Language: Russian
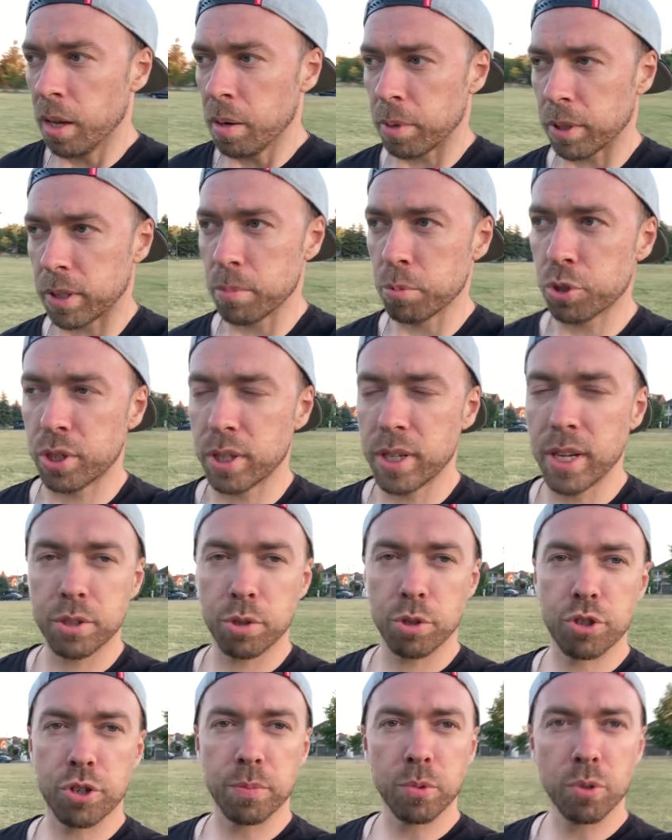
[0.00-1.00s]
Потому что есть
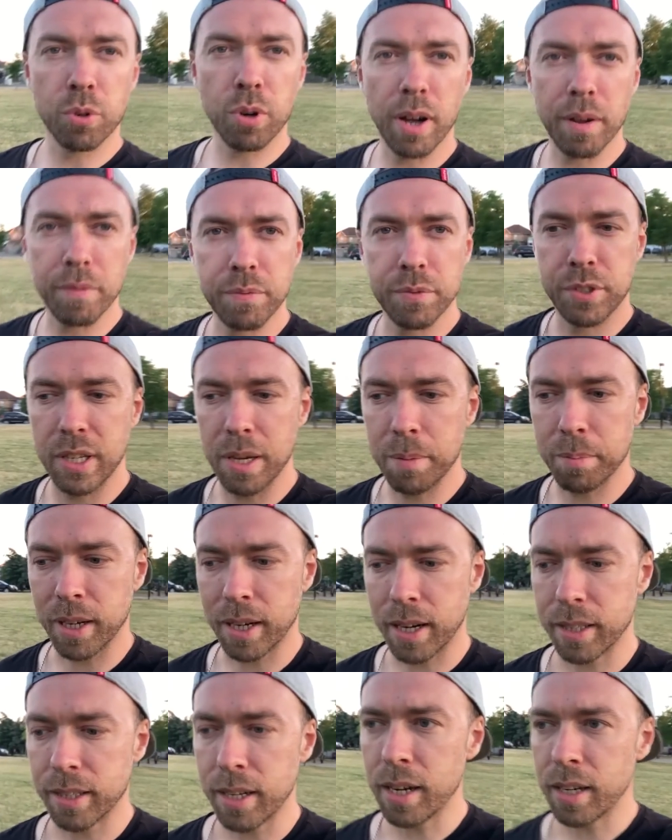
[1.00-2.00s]
очень много тем на
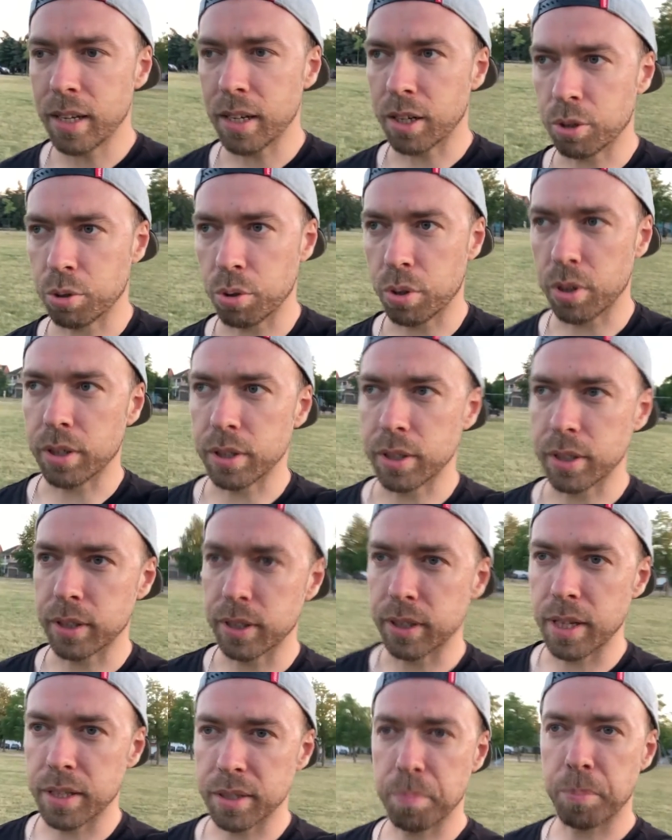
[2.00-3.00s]
канале,
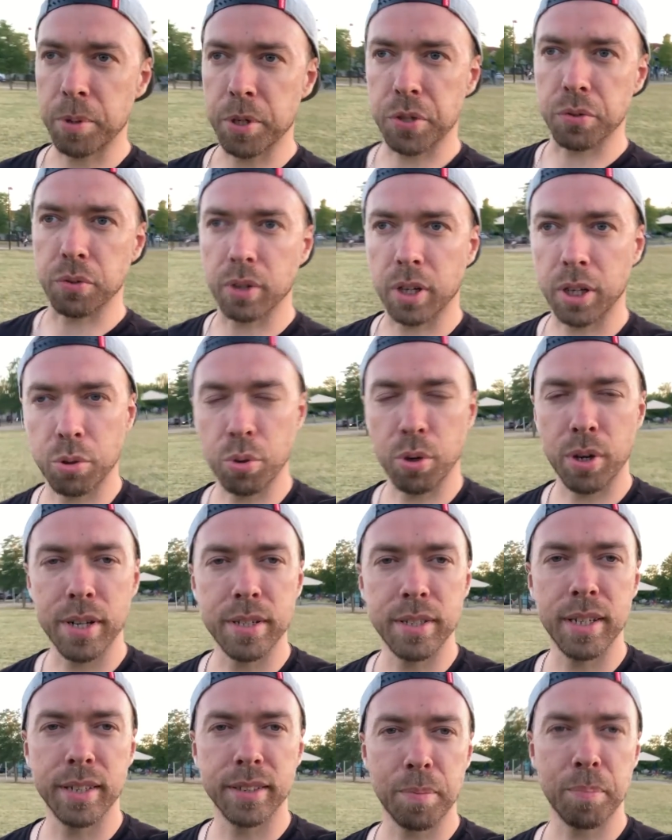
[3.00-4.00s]
которые я записывал, которые
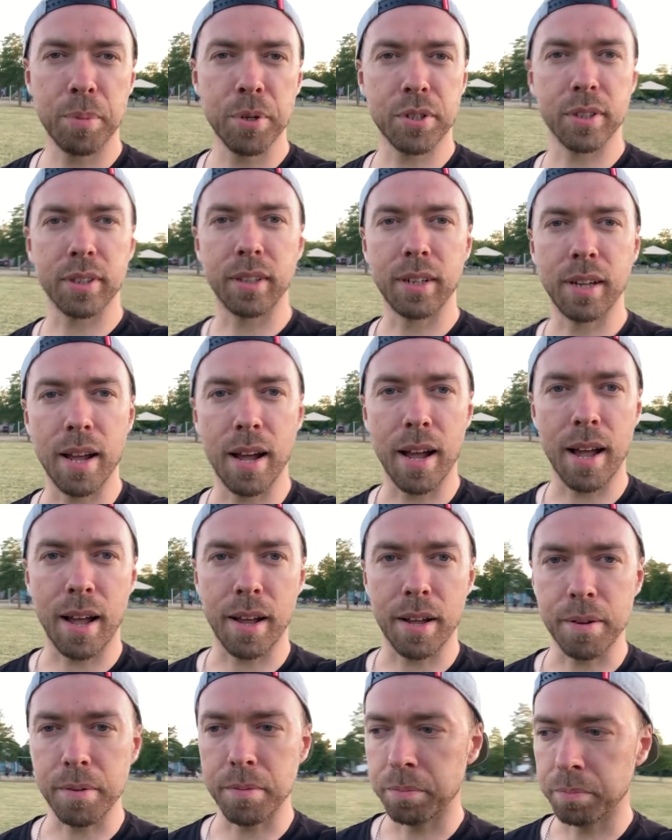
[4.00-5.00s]
не записаны
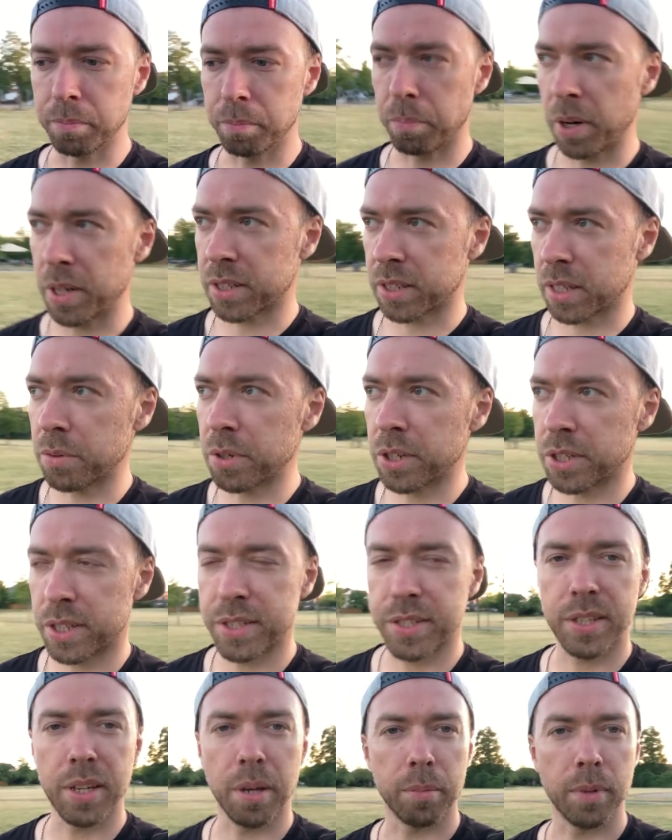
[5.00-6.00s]
для поисковых
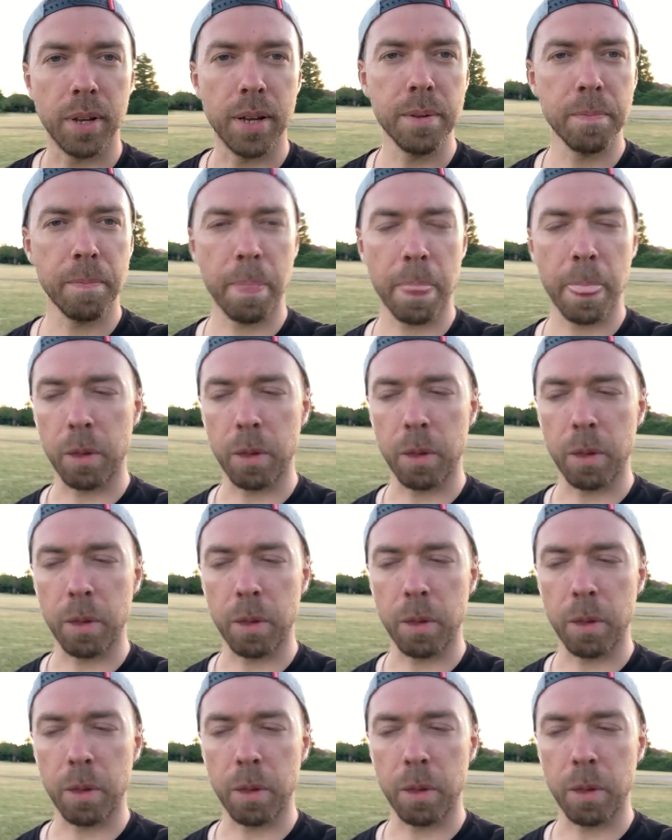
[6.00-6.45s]
систем, да.